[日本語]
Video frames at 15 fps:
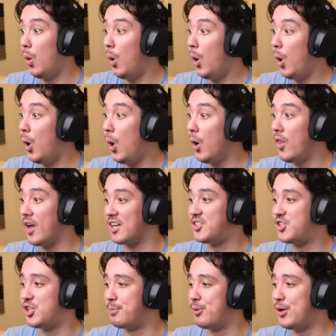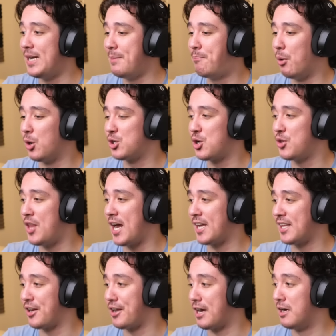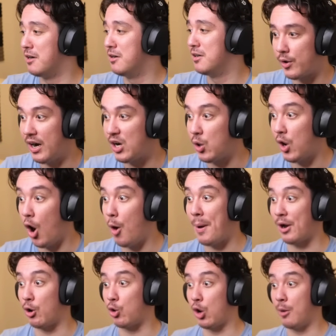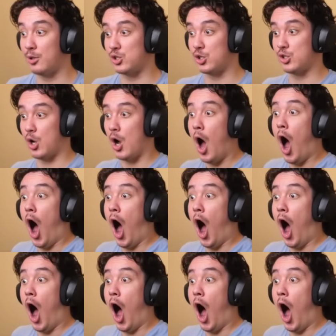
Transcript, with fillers: おお、なんか自分にポーション投げてるやん。これはこれ、お前がこれ面白そう。